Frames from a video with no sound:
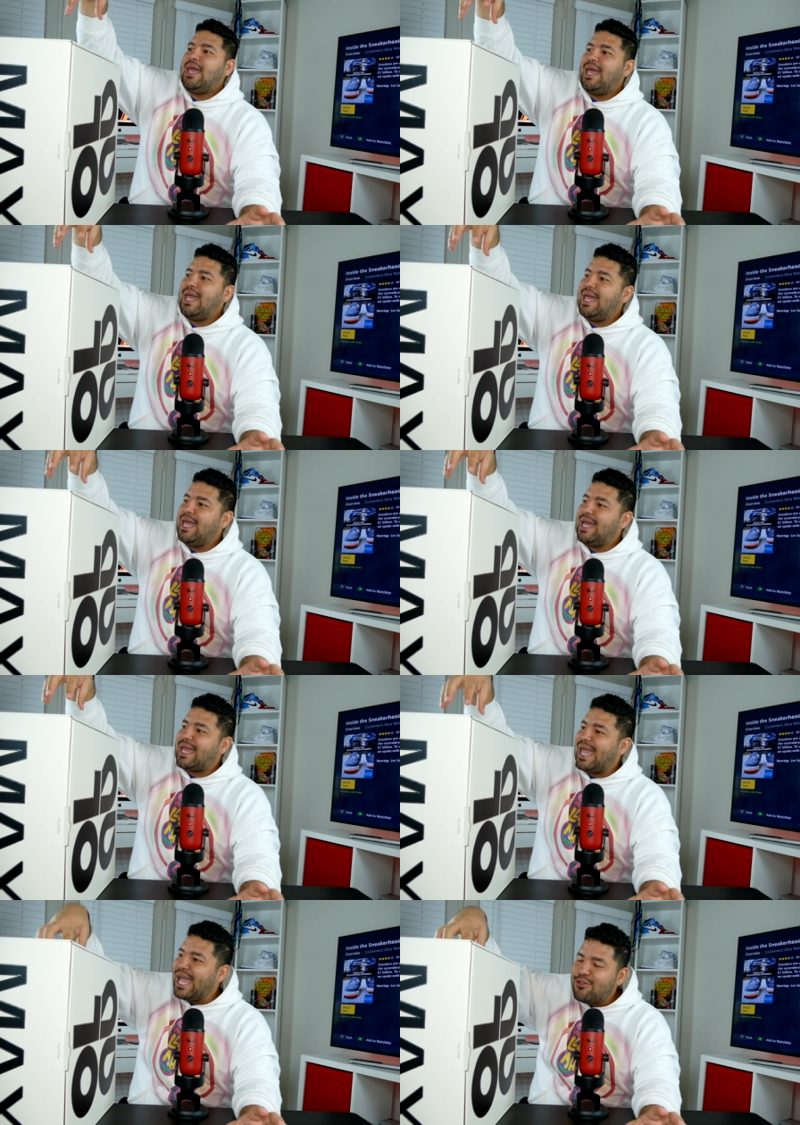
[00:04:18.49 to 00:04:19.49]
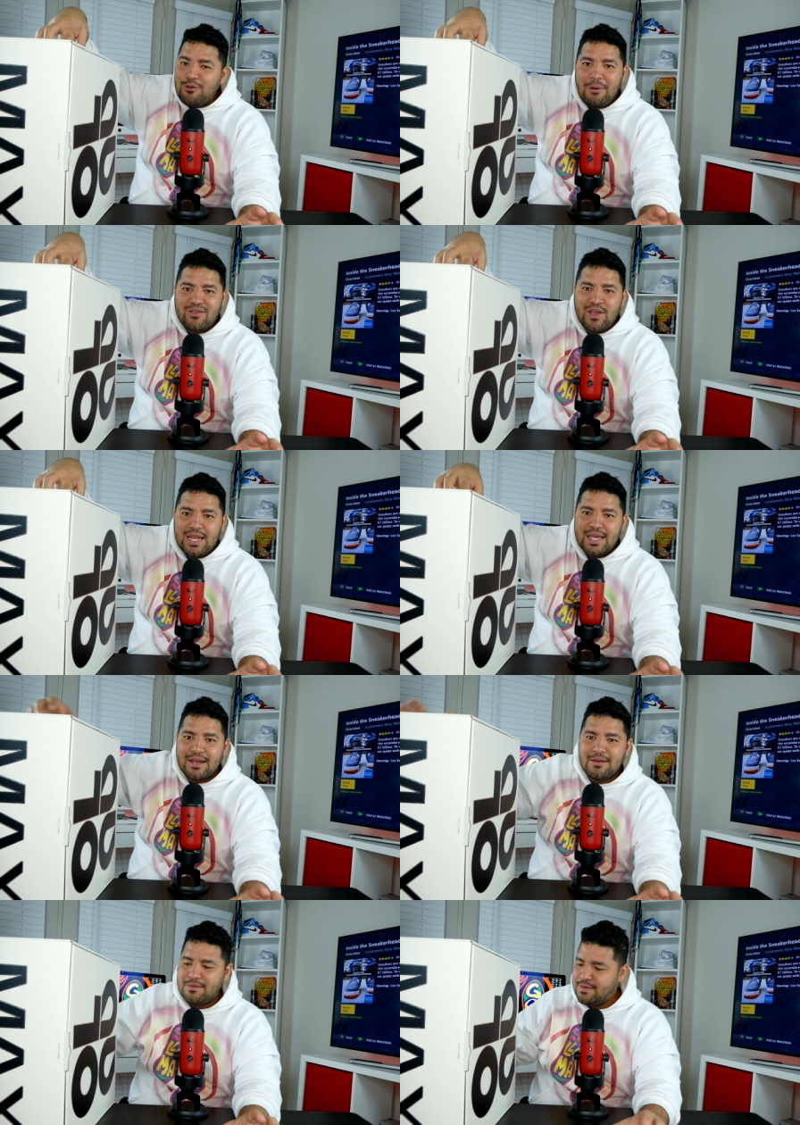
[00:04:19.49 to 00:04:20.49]
eh, que esto iba a
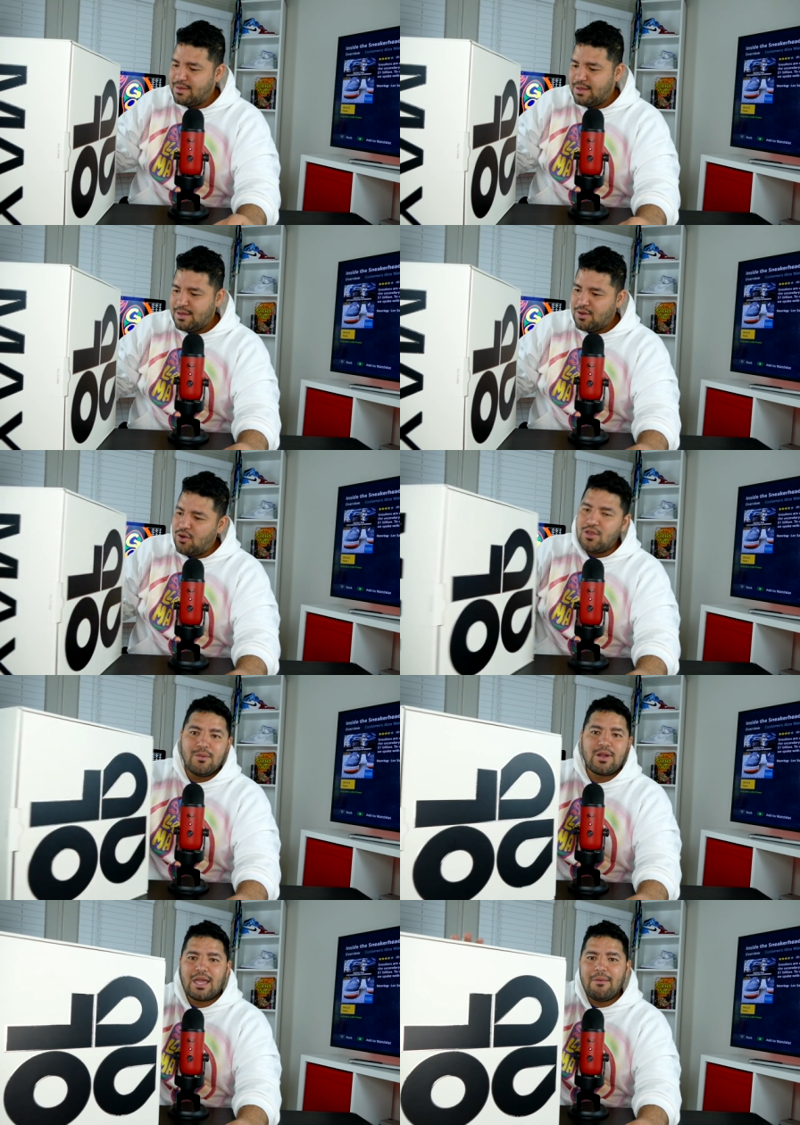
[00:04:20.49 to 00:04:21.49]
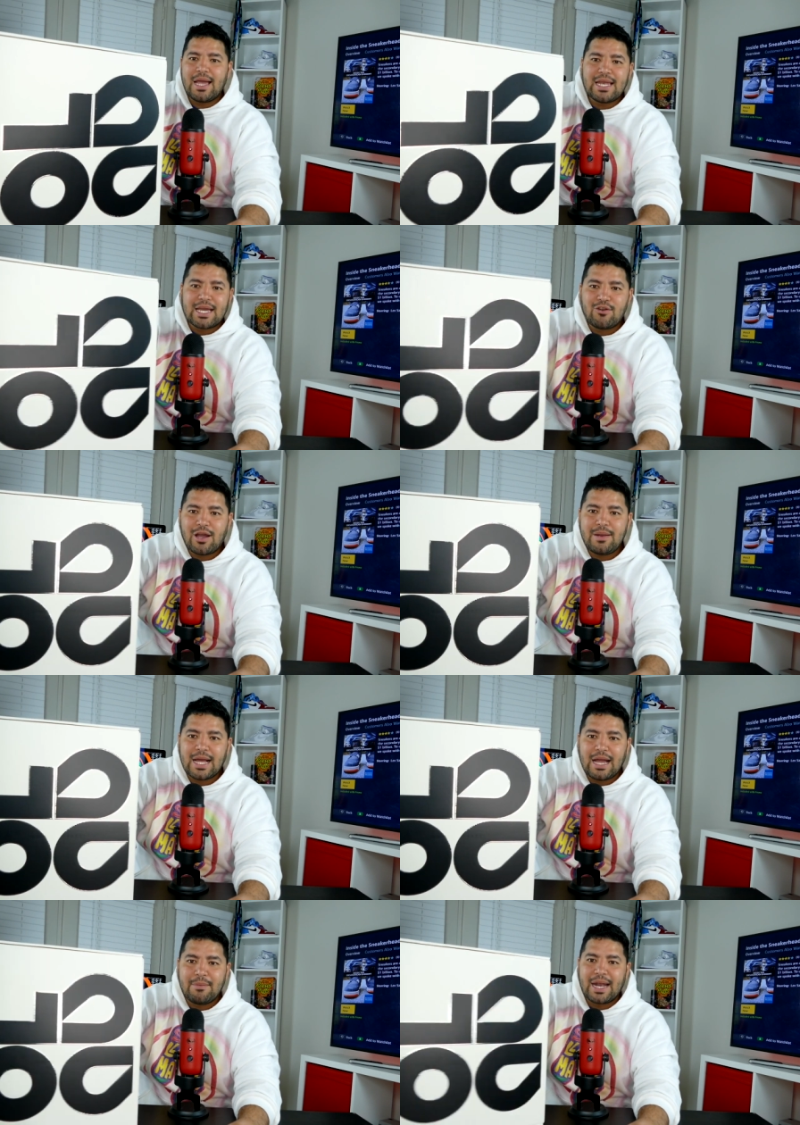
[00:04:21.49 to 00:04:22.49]
salir, coño, pero qué vaina que no cambie la
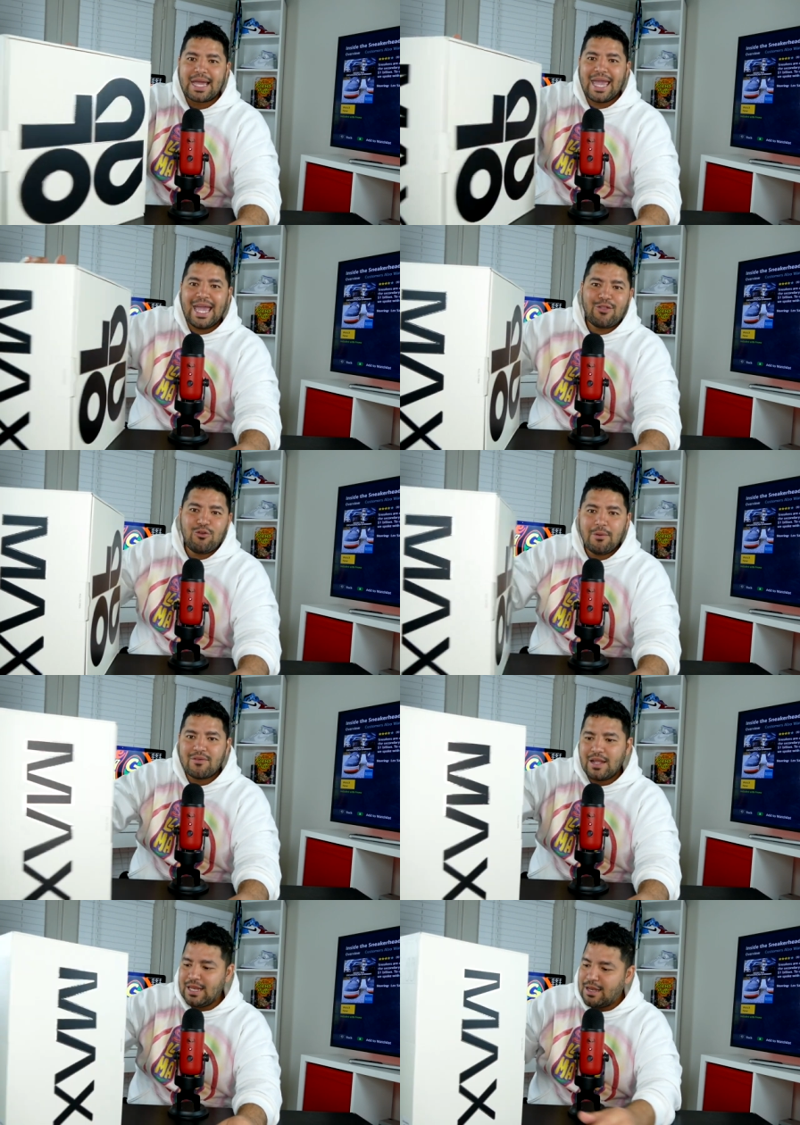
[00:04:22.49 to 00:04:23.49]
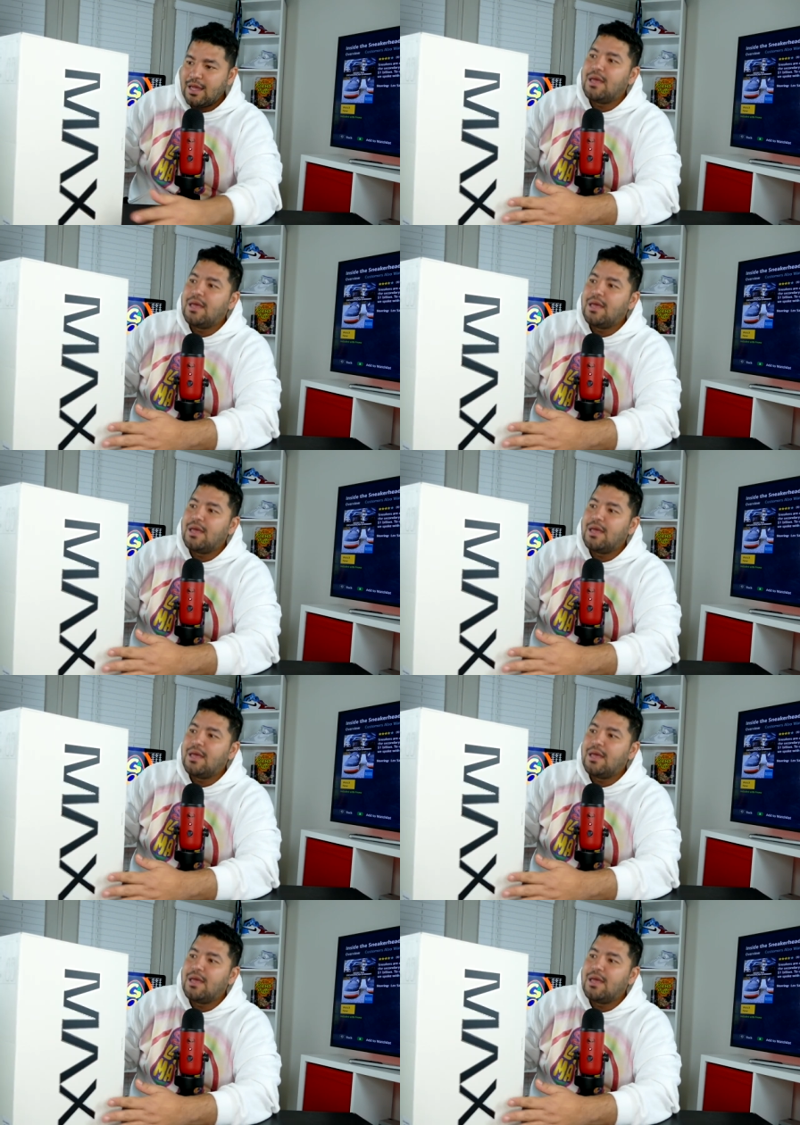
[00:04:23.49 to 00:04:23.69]
cámara, que esto iba a salir.